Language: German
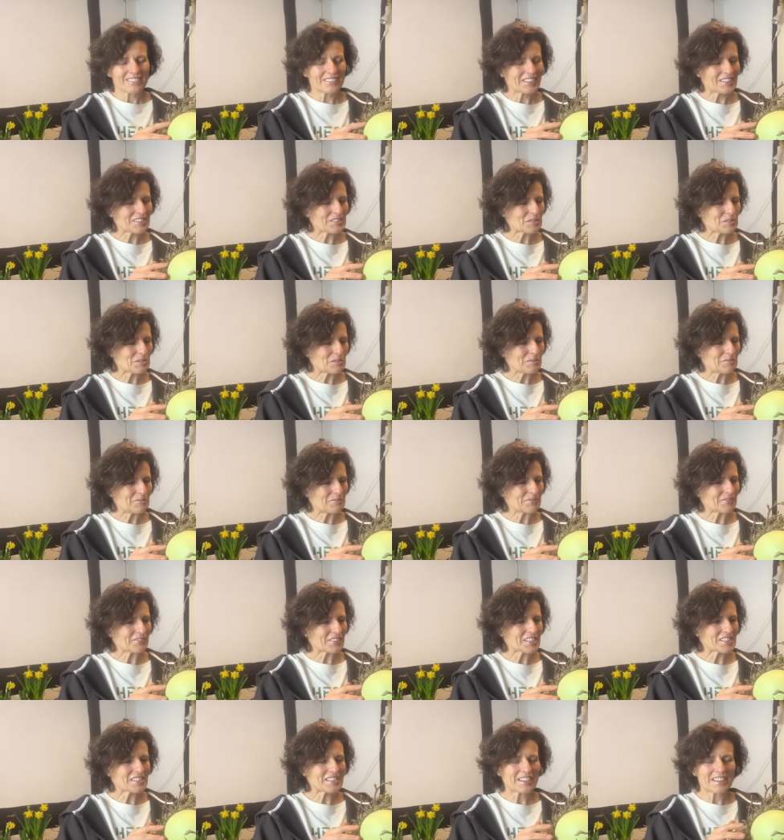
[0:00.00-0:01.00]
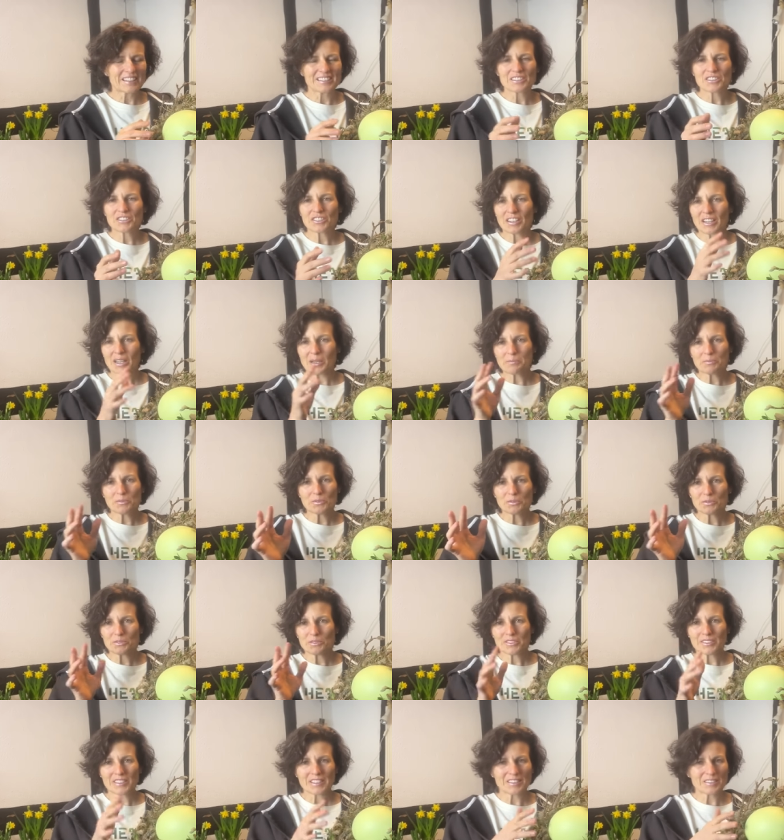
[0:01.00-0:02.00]
also was ihr alle schreibt
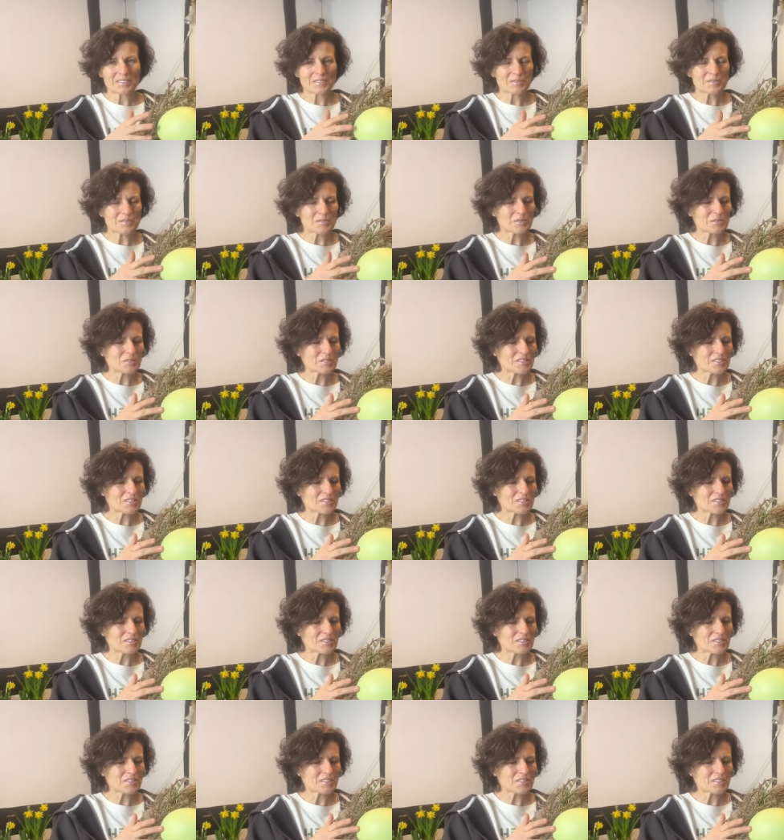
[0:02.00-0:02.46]
und sagt und so.